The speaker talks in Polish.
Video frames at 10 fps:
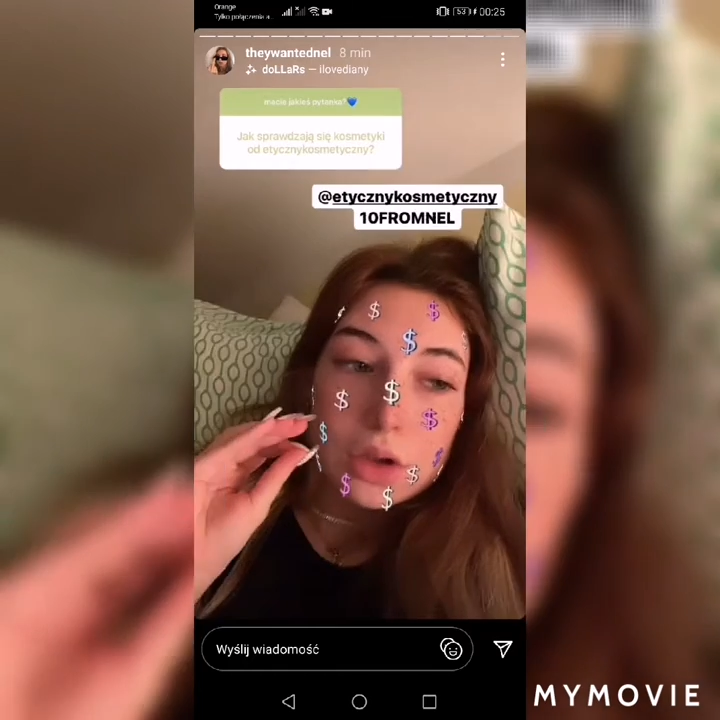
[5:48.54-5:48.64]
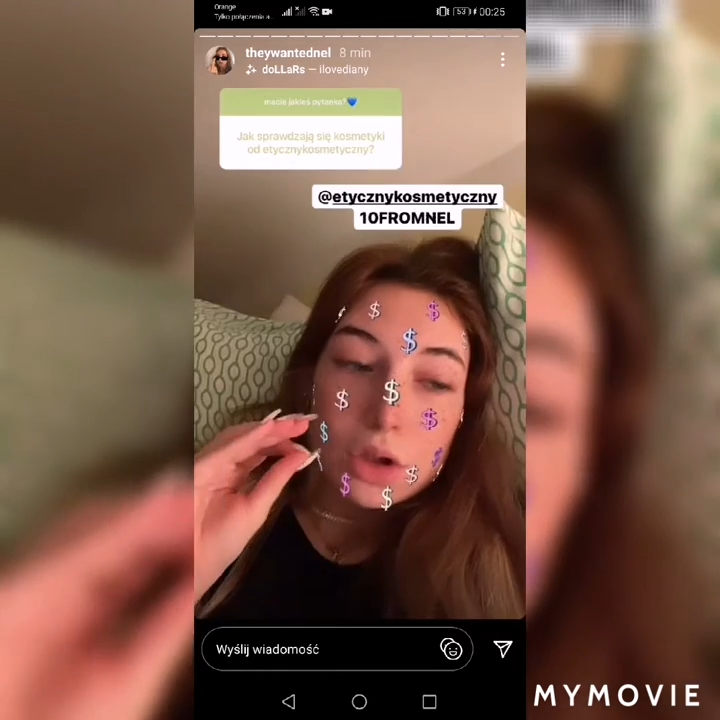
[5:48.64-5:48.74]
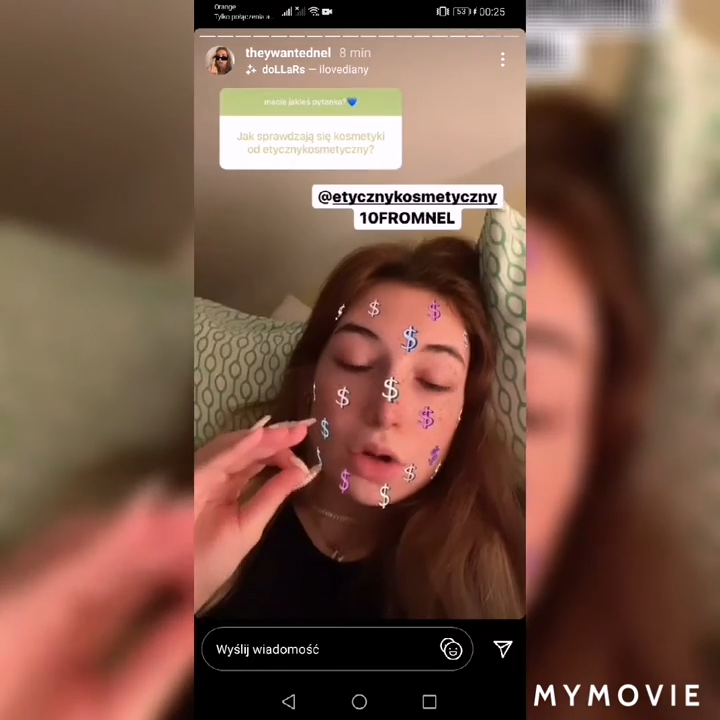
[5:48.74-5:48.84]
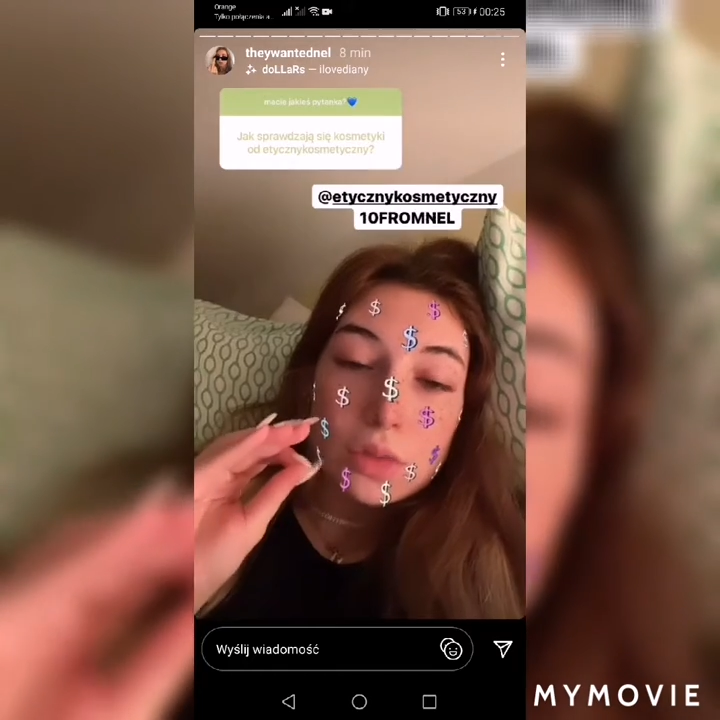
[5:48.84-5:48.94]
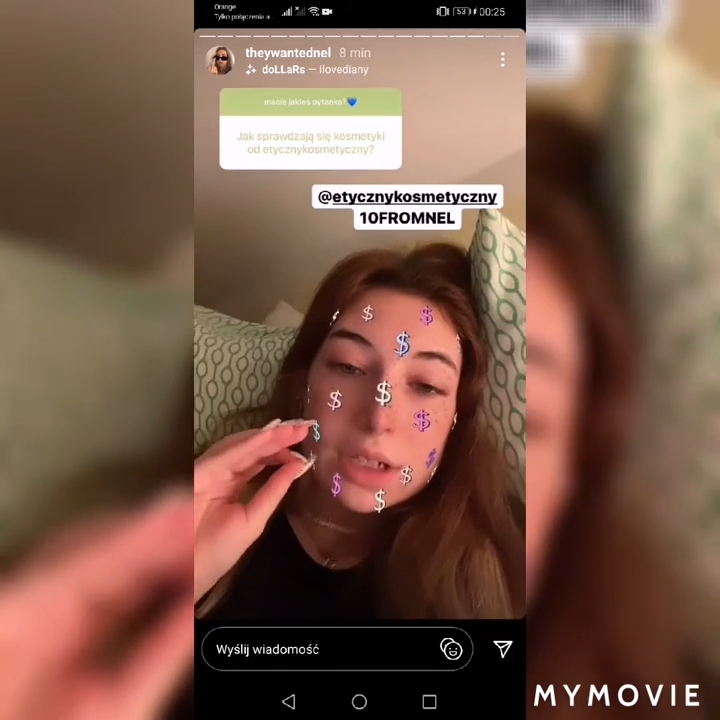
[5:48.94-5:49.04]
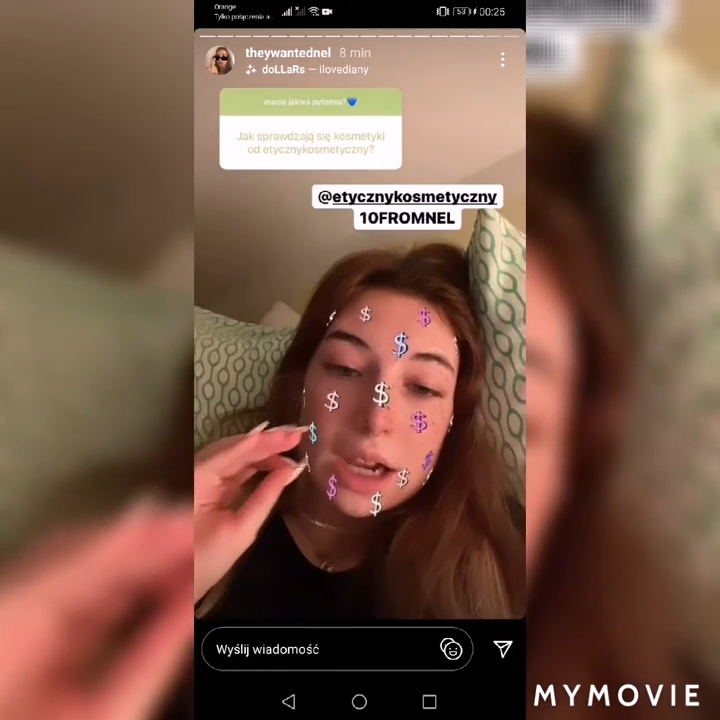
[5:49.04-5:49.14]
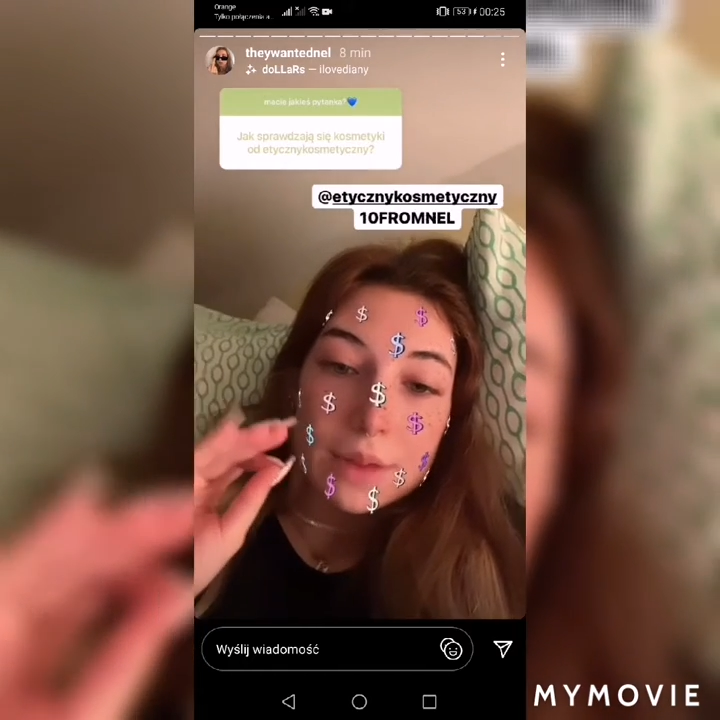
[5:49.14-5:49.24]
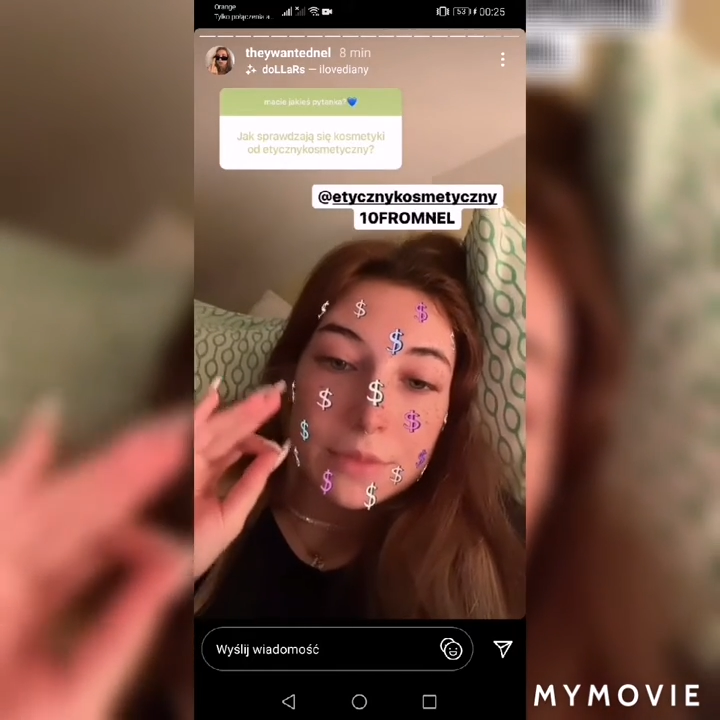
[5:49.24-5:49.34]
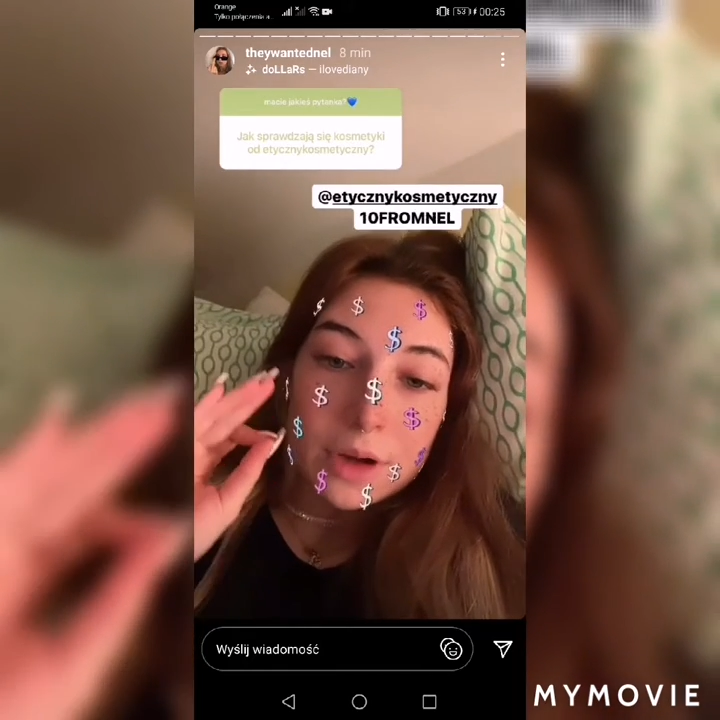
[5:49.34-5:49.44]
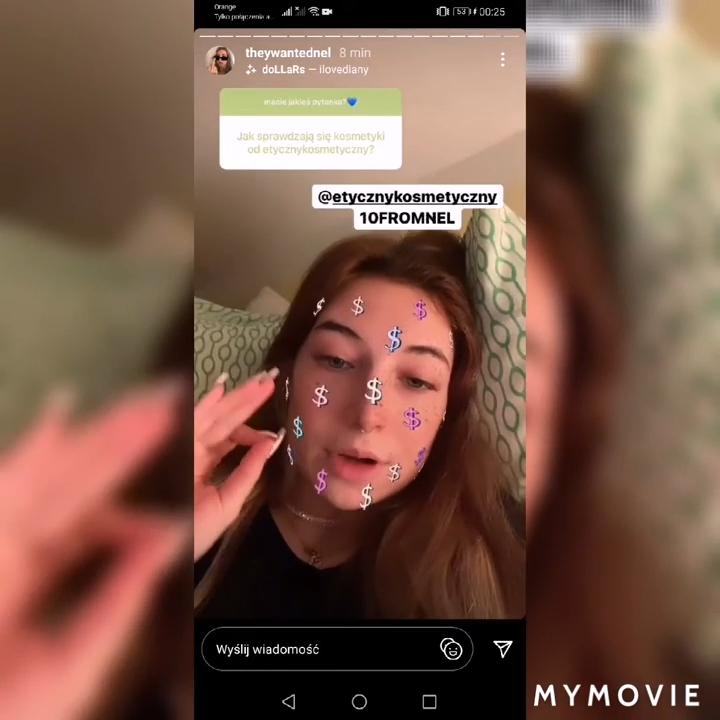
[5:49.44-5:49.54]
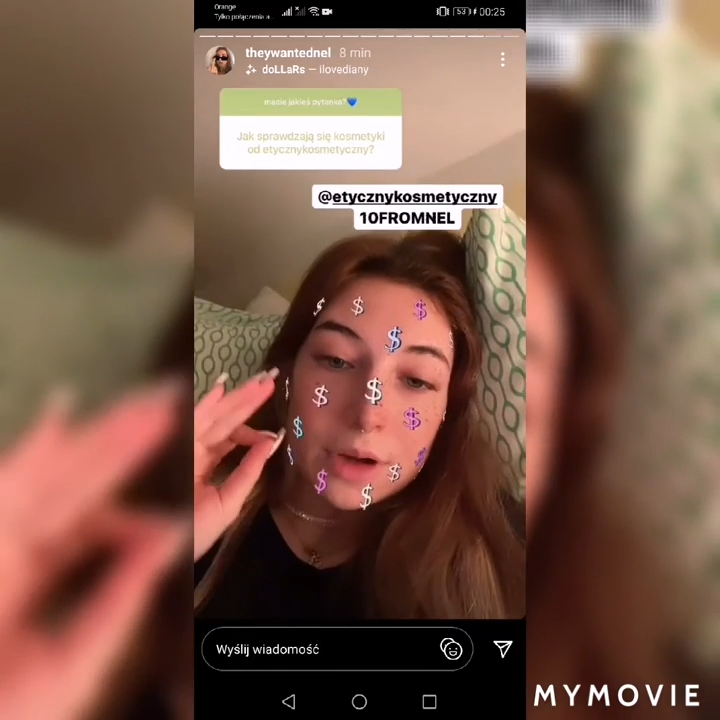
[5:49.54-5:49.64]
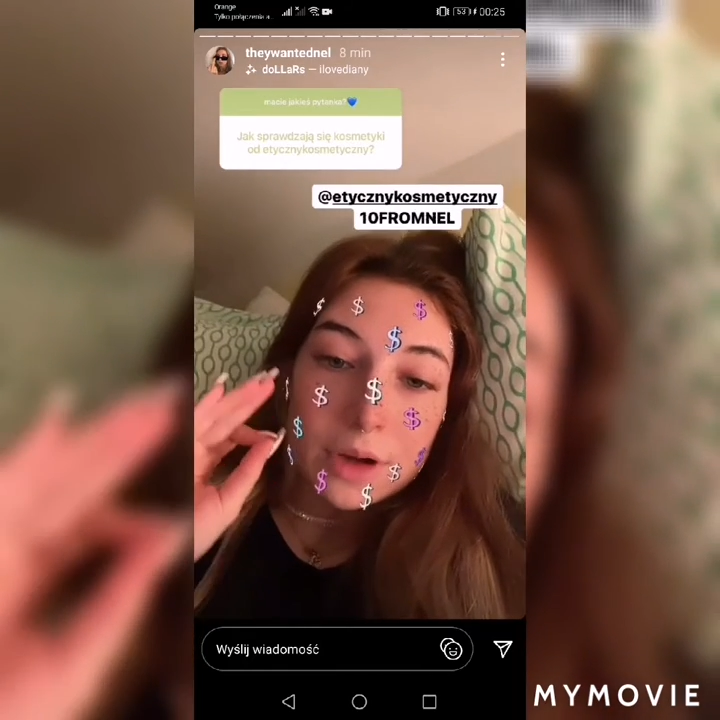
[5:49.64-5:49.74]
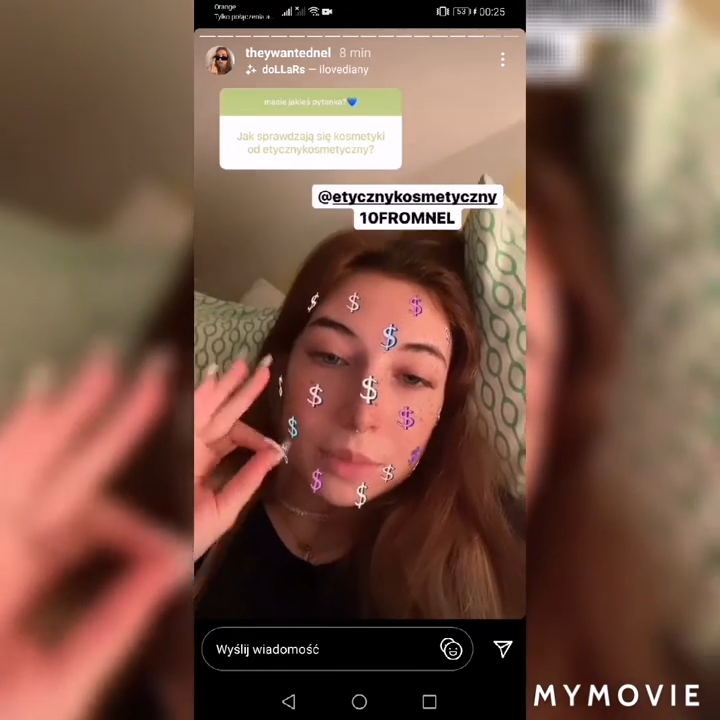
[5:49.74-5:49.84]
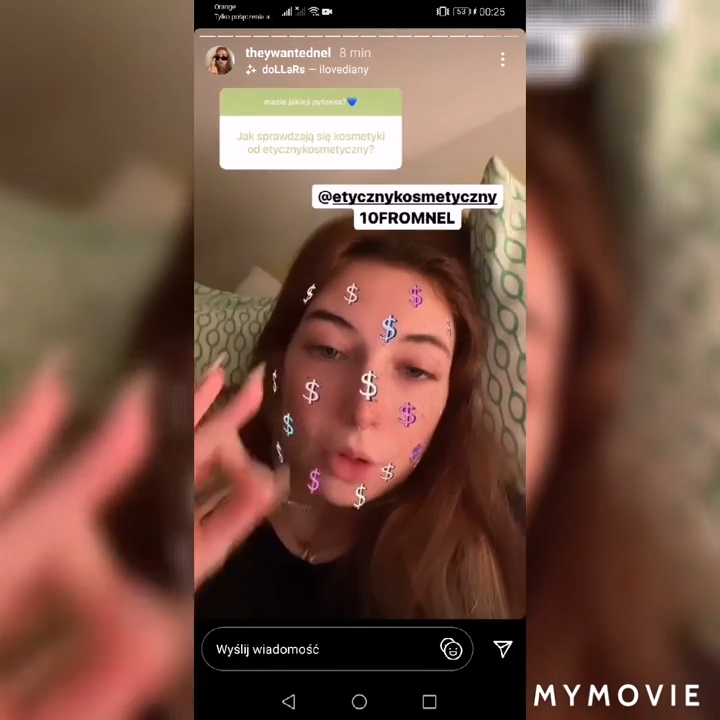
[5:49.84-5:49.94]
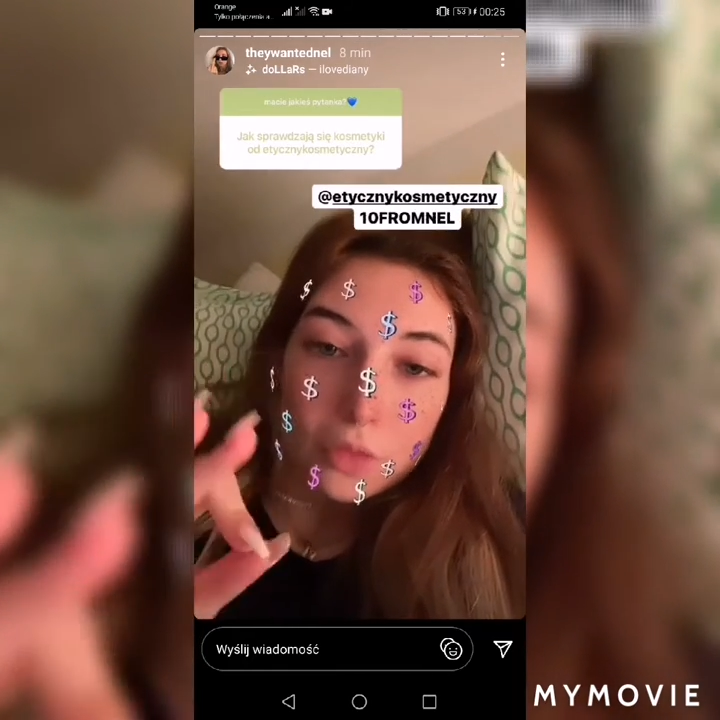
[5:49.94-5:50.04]
No scam Wam
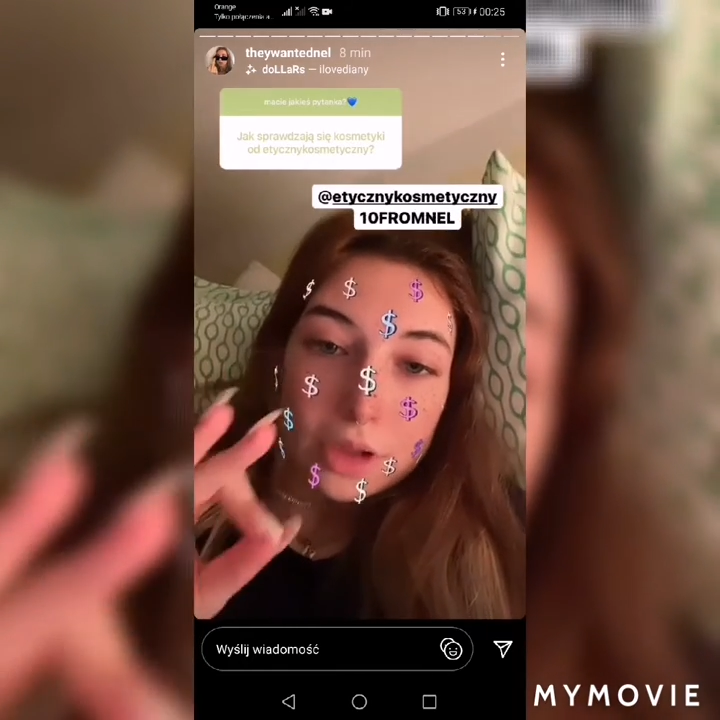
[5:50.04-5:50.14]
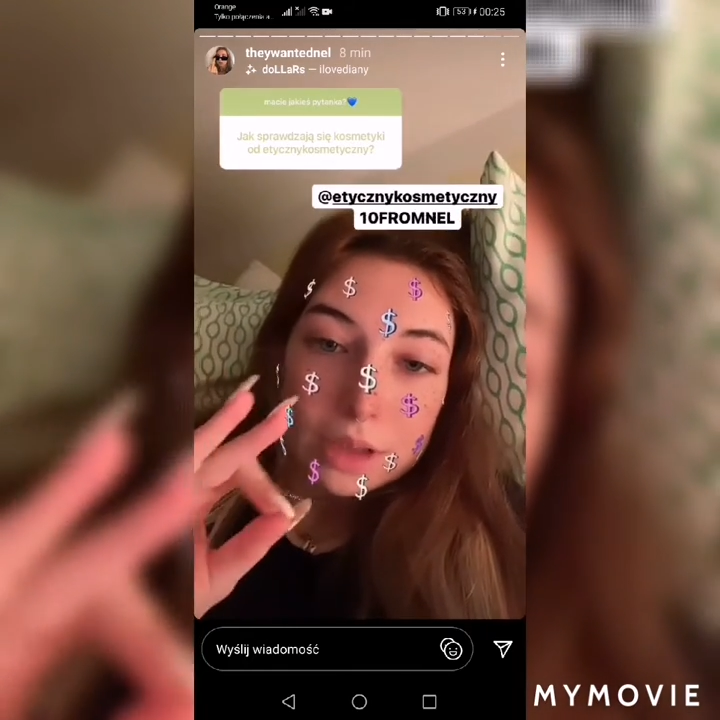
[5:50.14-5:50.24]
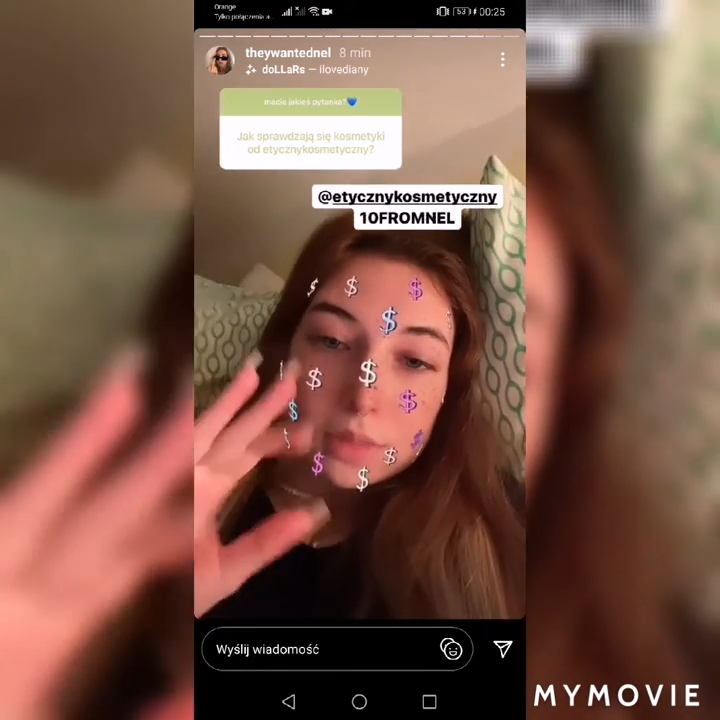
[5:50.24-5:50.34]
powiem,